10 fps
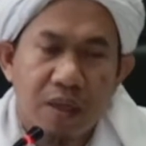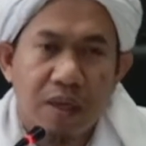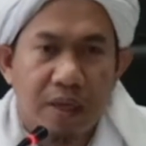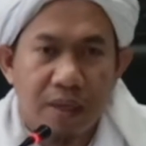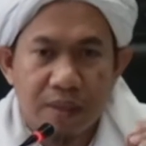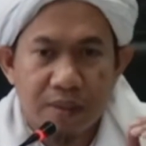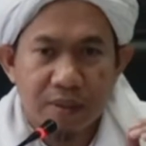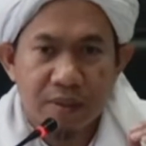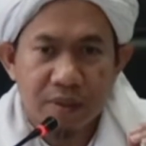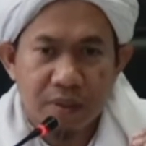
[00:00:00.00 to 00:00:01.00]
ah,
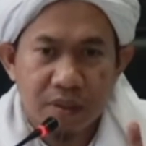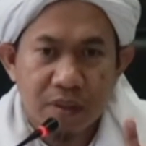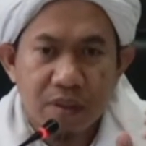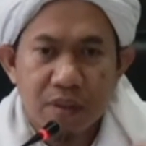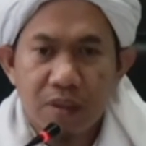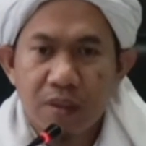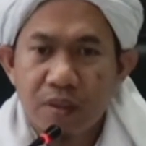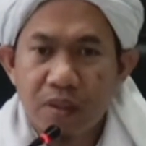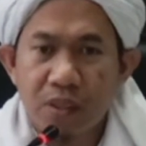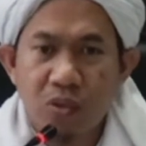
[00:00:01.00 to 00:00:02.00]

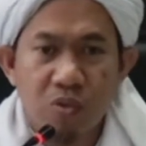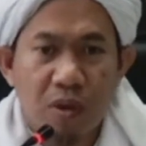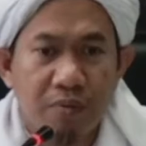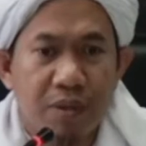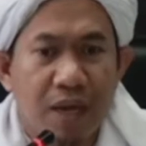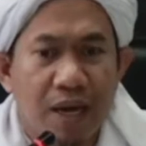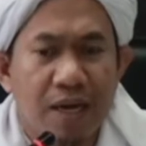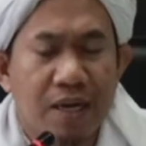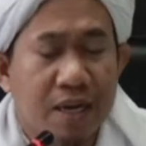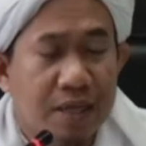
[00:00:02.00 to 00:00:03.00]
si suami
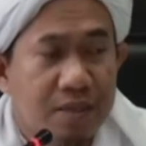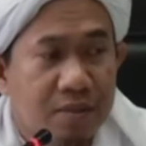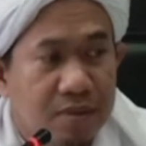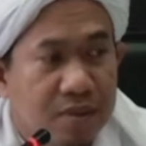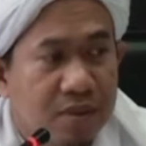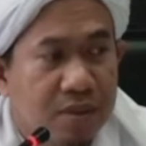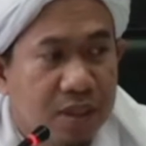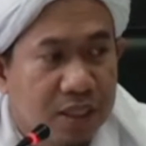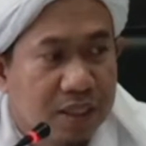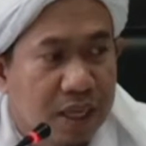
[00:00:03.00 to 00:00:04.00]
akan
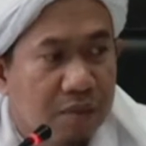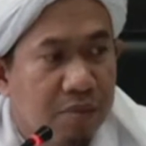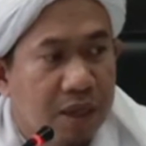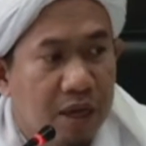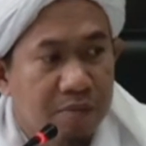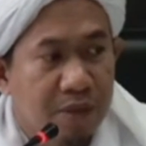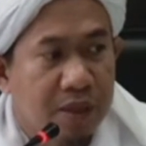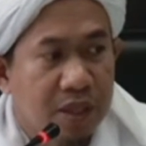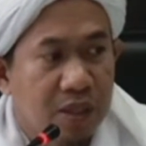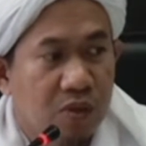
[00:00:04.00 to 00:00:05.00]
tidak
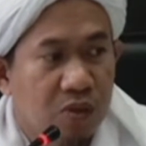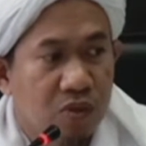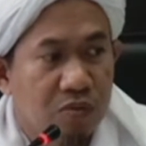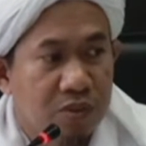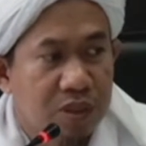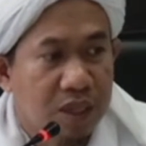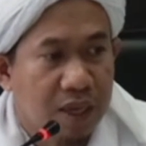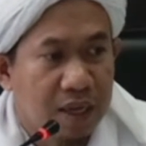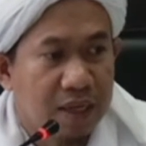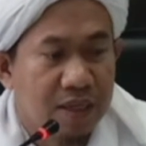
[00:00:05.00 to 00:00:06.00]
mendapati hukum
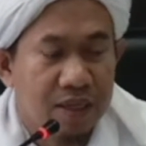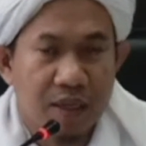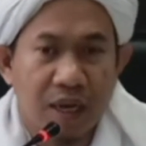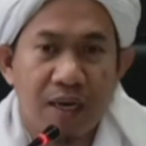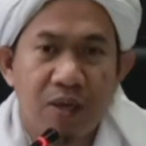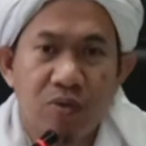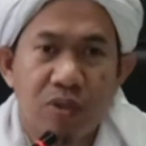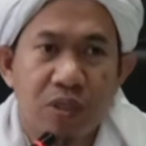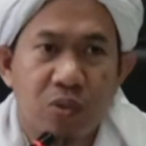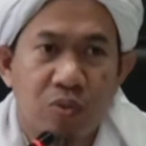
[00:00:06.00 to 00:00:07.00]
derak kalau
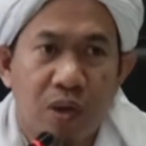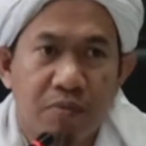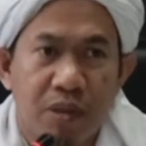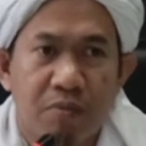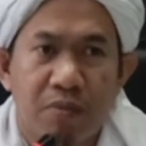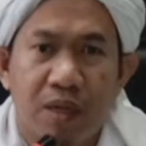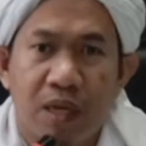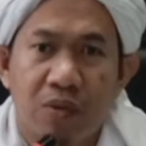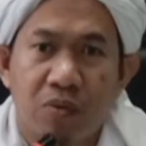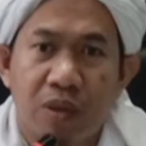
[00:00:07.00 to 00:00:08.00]
si suami
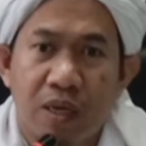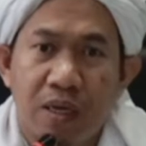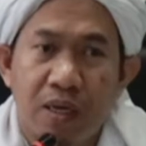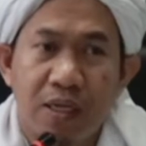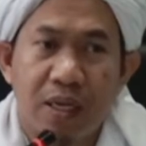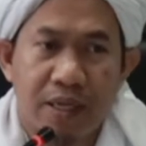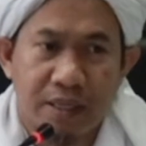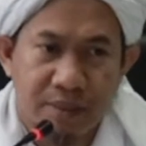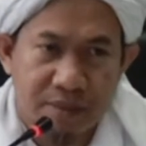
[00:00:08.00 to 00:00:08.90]
melakukan lian